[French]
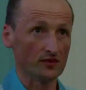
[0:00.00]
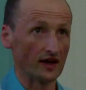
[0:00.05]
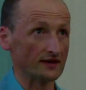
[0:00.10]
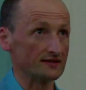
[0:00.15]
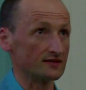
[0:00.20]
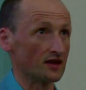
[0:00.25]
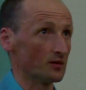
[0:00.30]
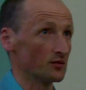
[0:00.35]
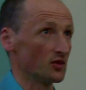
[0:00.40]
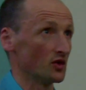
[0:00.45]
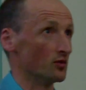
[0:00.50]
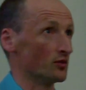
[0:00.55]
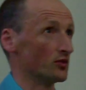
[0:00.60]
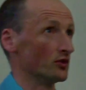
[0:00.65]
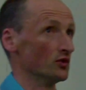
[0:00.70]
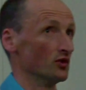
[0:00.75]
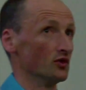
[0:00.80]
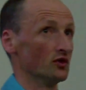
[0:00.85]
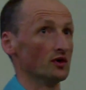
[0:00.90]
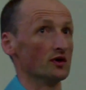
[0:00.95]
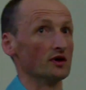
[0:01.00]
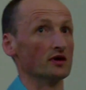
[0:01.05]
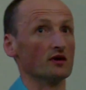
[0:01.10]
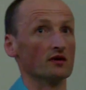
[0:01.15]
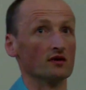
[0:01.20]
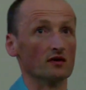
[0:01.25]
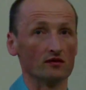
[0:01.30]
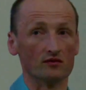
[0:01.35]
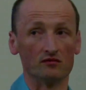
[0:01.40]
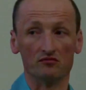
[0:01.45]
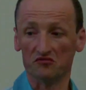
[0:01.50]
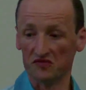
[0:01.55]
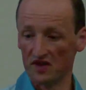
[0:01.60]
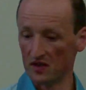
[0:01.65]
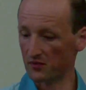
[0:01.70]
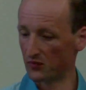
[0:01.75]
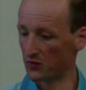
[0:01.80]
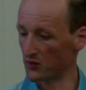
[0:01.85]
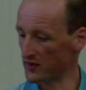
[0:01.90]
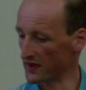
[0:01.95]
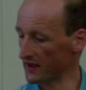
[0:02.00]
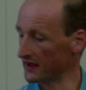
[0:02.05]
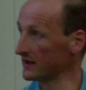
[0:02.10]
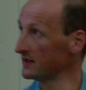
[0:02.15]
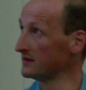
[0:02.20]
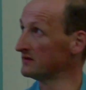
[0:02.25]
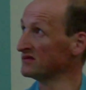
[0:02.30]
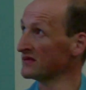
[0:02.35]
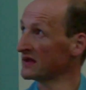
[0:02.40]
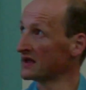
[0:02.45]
Par exemple, on peut dépouiller